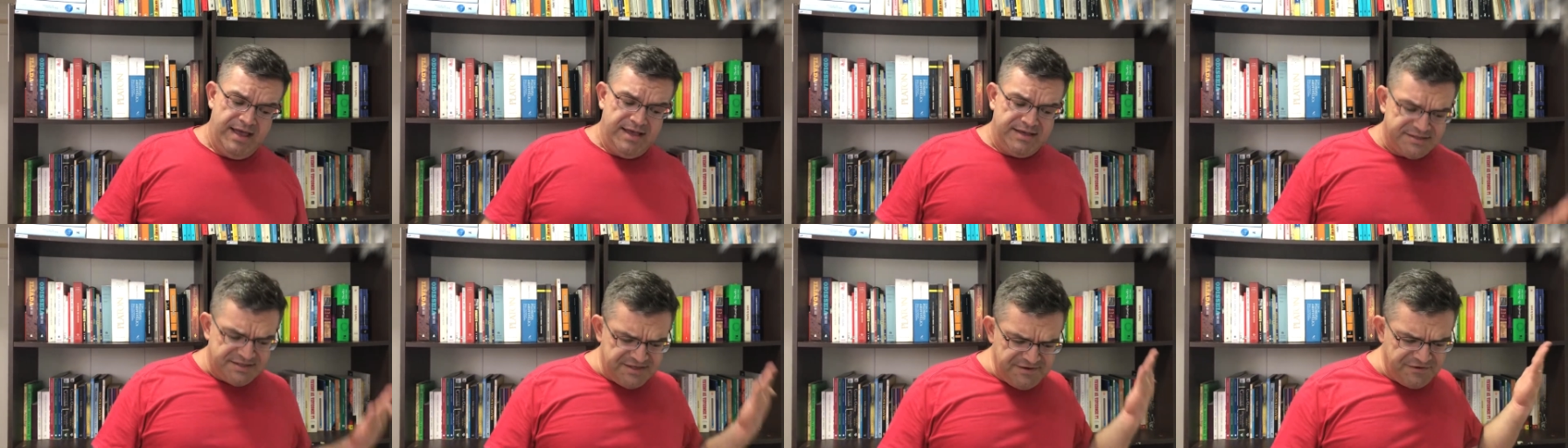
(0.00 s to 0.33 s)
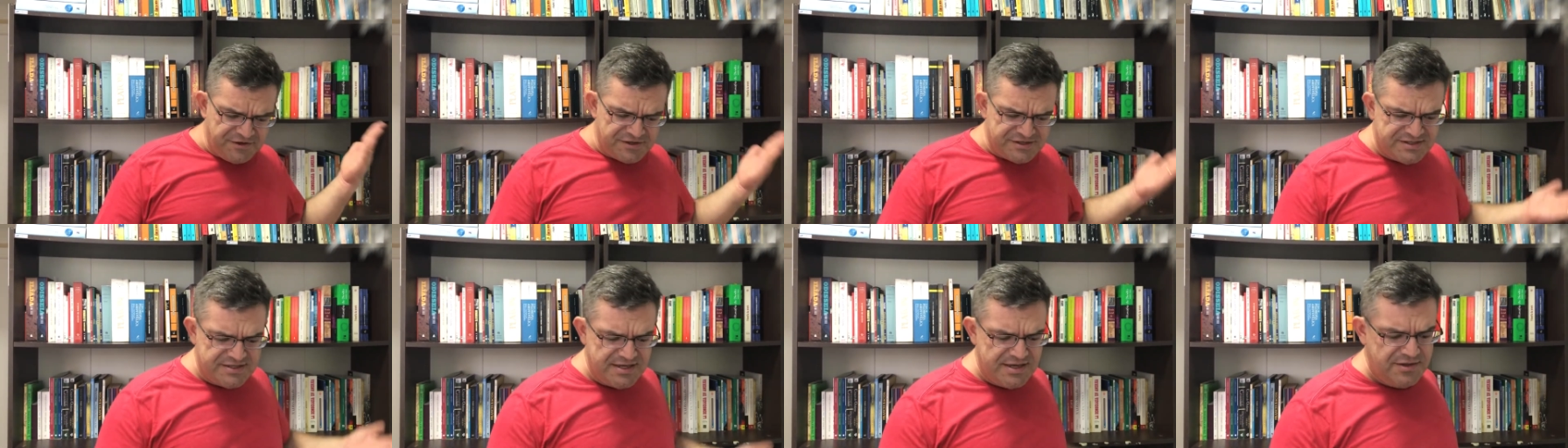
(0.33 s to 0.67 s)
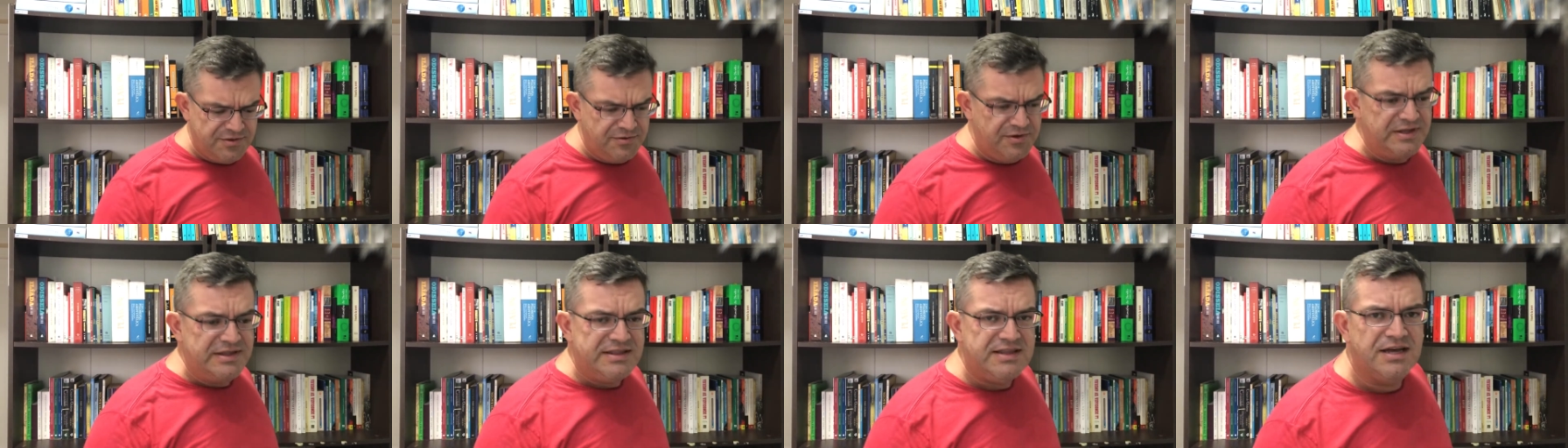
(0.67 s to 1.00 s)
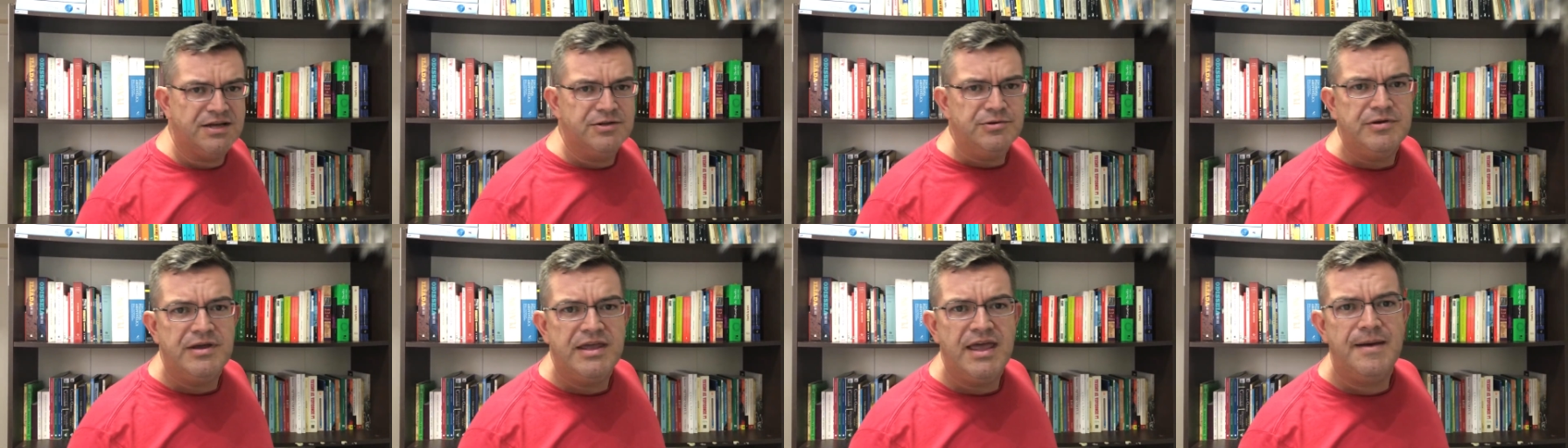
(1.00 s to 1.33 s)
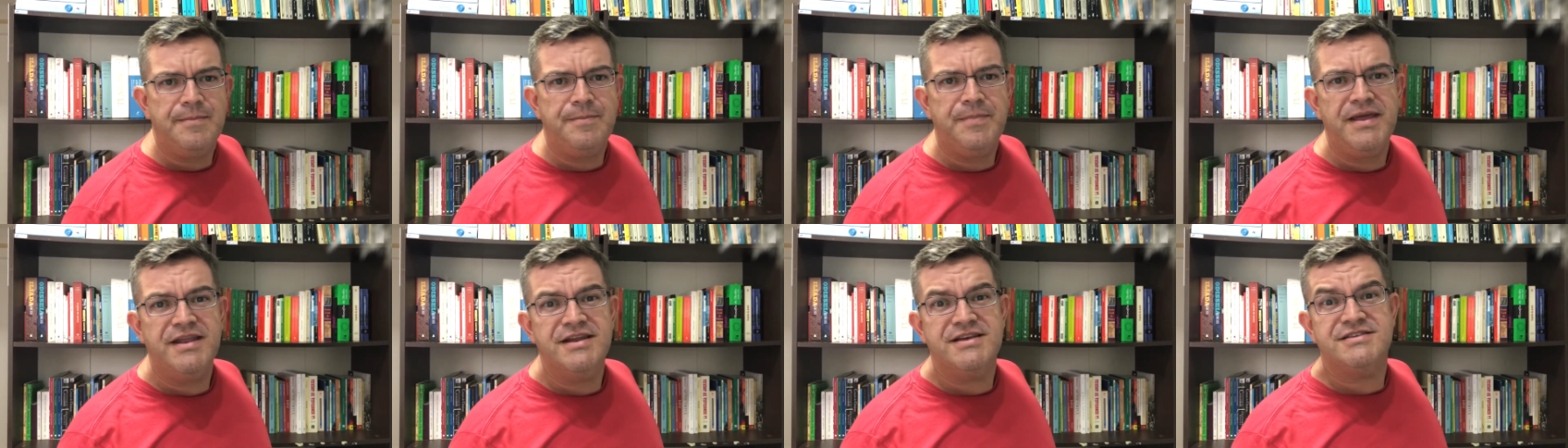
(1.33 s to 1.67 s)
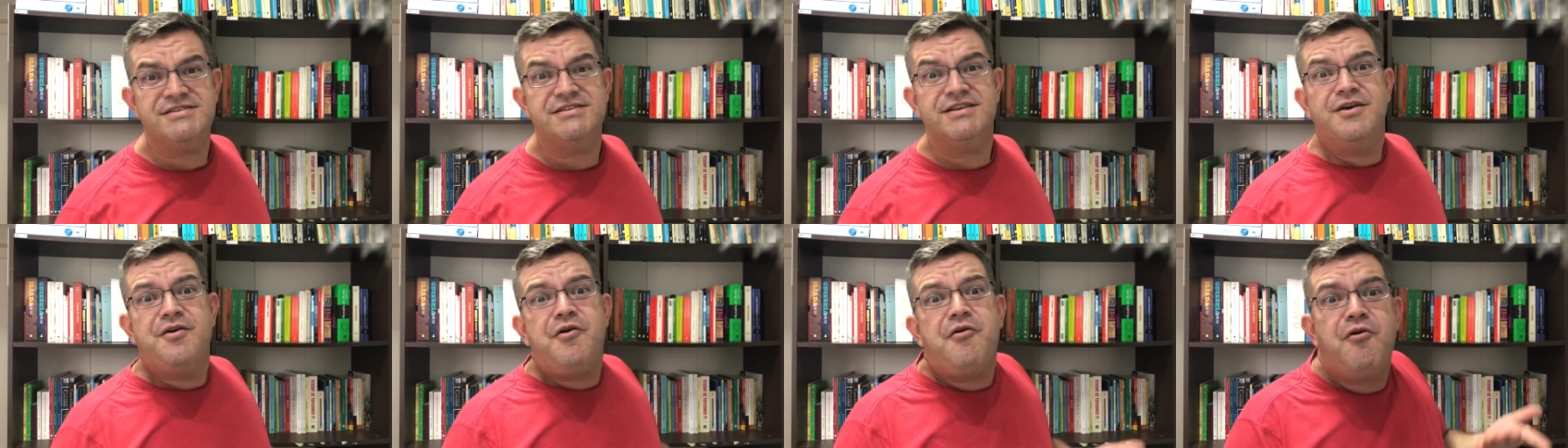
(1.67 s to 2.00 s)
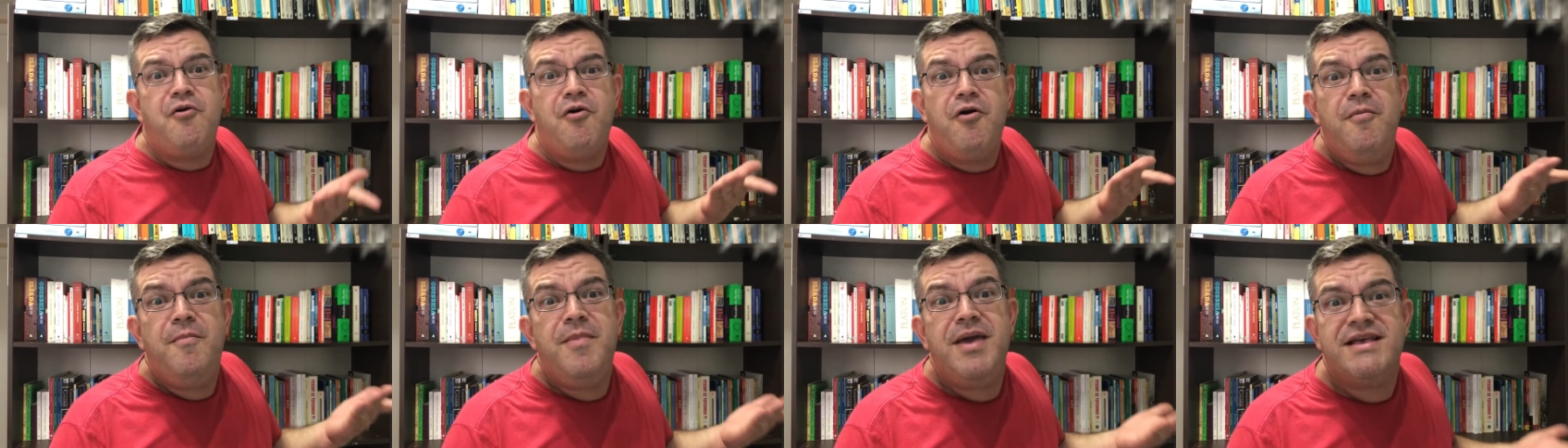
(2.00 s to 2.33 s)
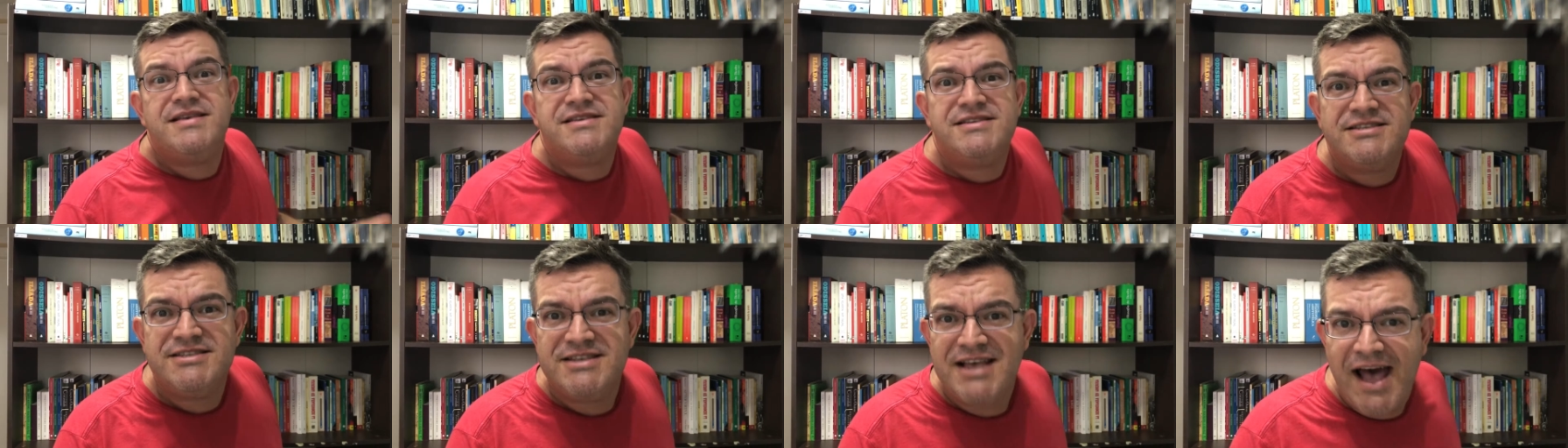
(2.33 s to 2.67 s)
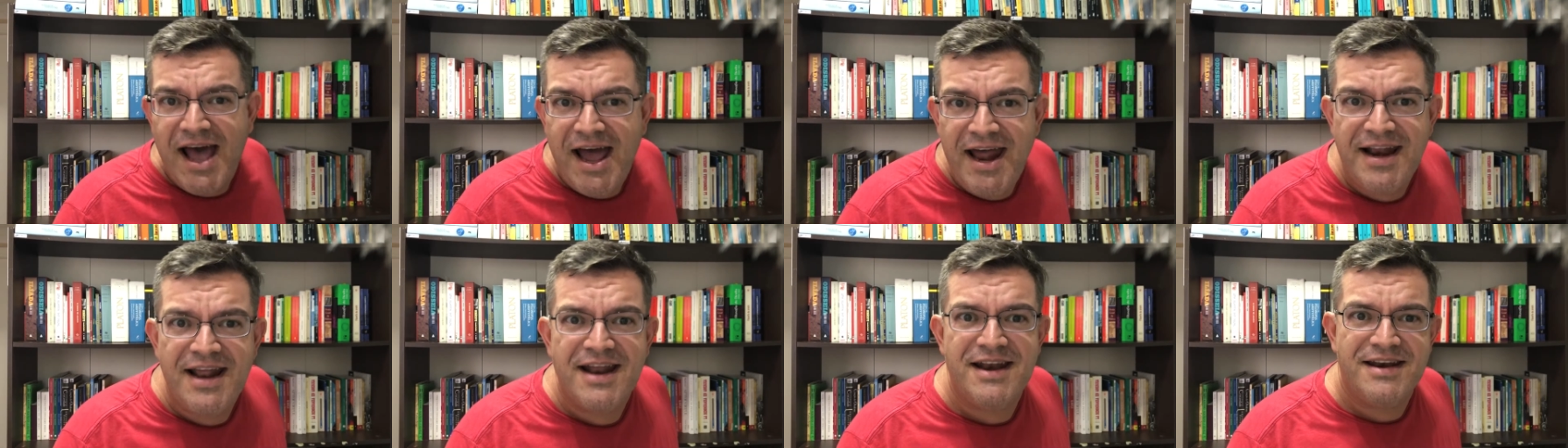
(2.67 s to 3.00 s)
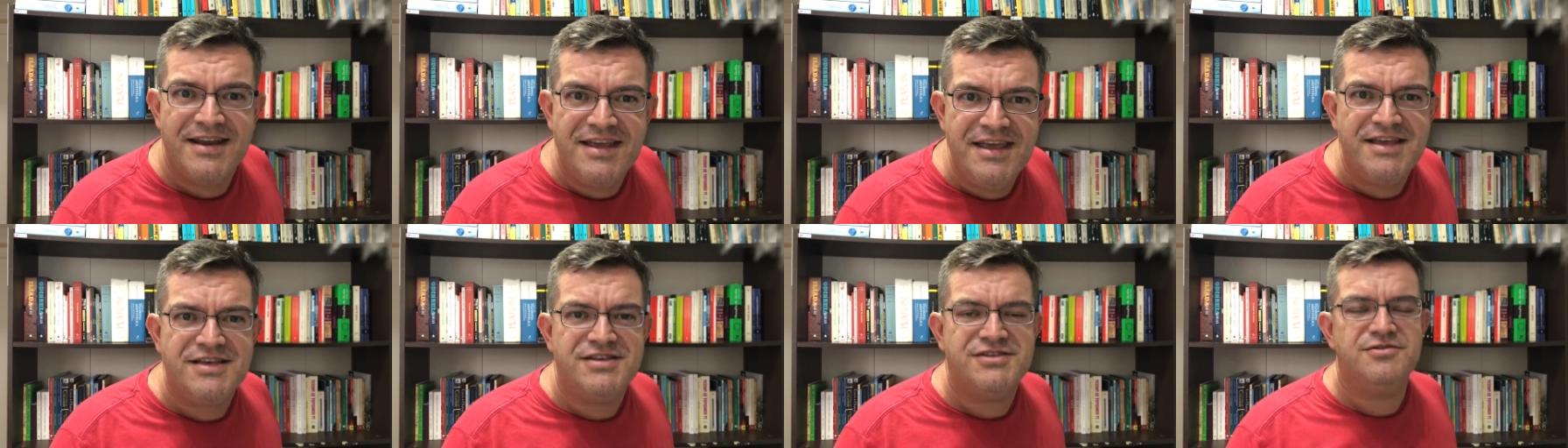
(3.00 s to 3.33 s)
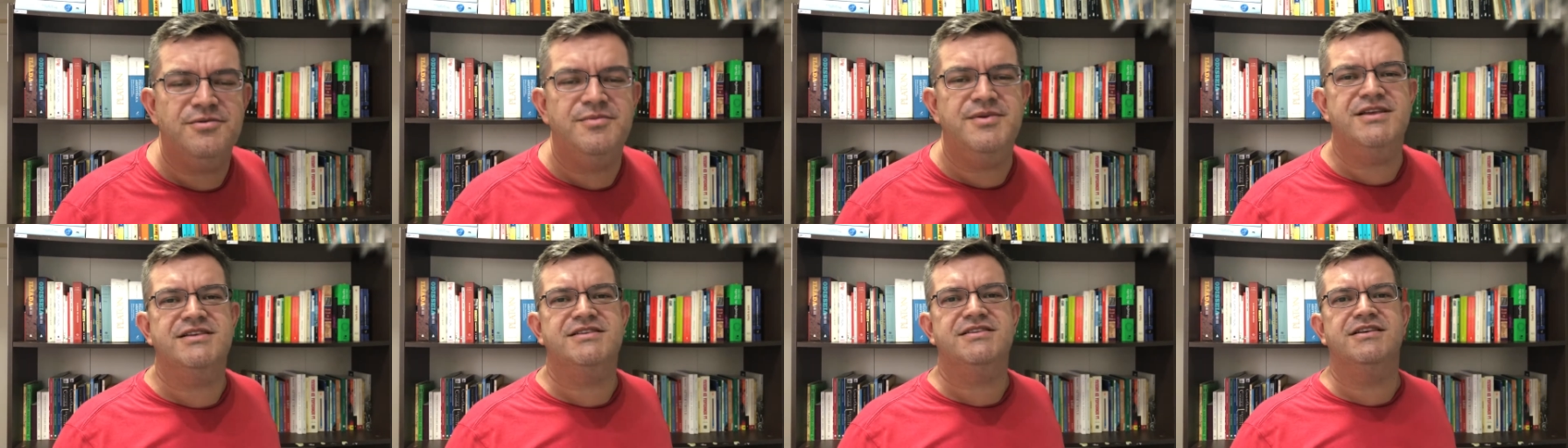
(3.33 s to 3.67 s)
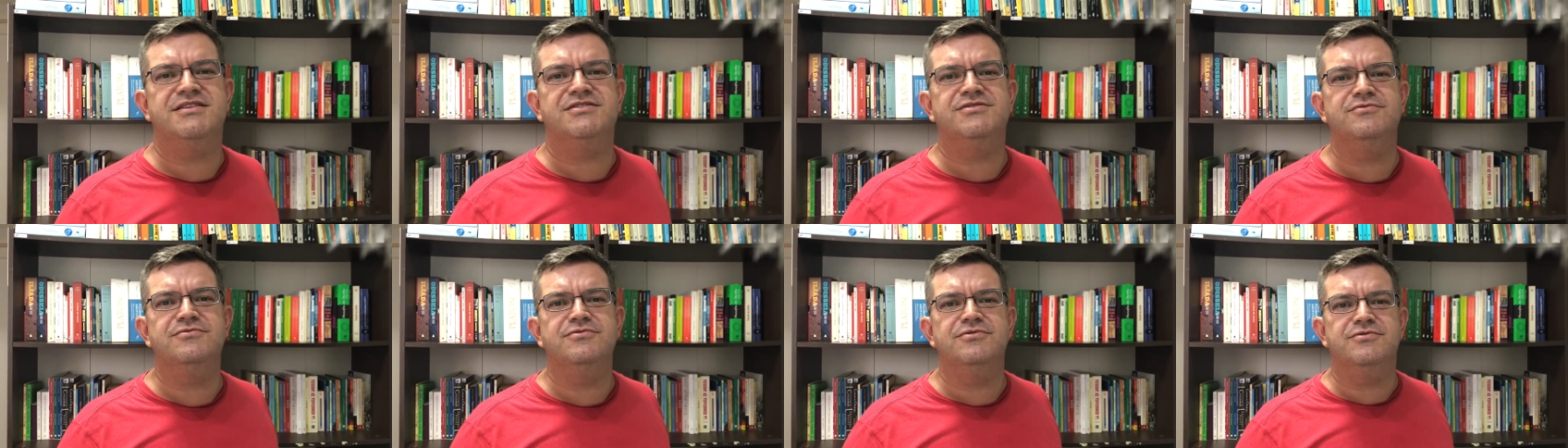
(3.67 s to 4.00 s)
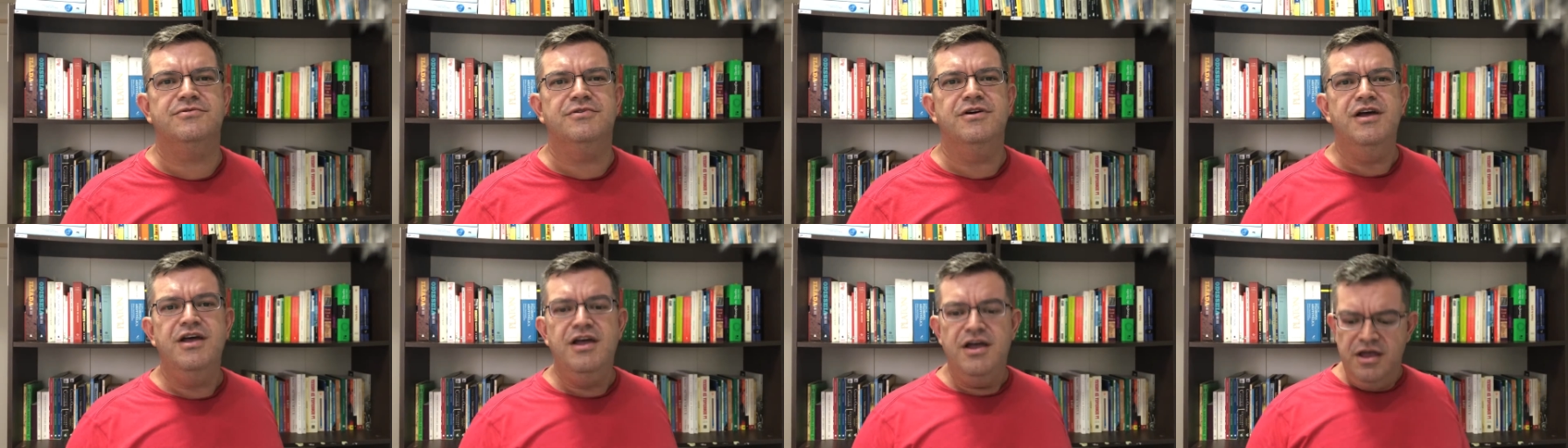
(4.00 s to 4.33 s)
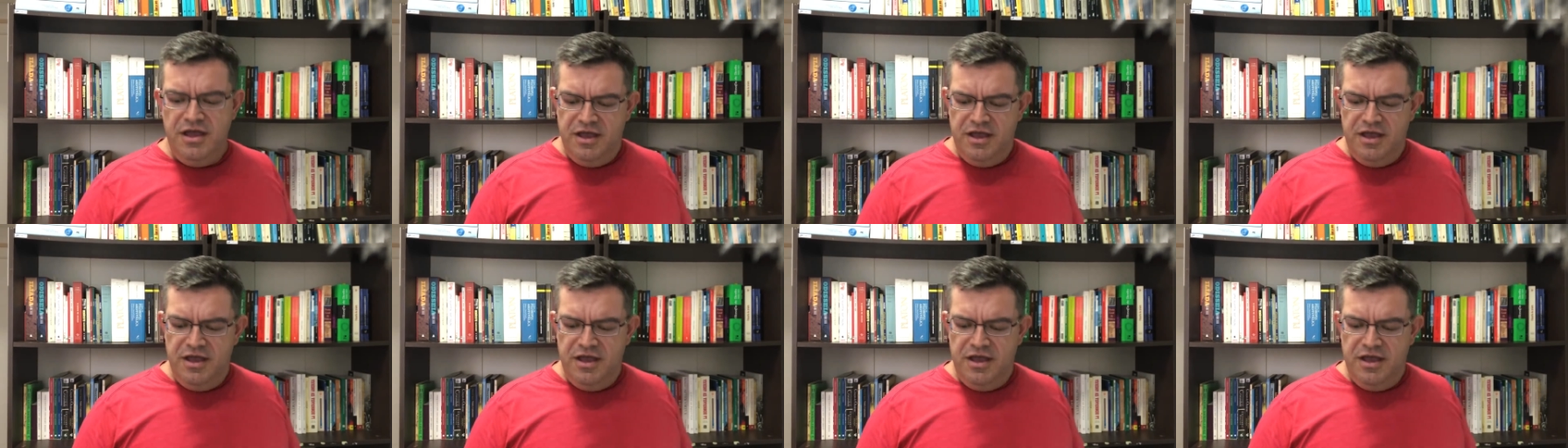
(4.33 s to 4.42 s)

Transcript: Se você, no entanto, quer apenas começar a ler sobre esse assunto,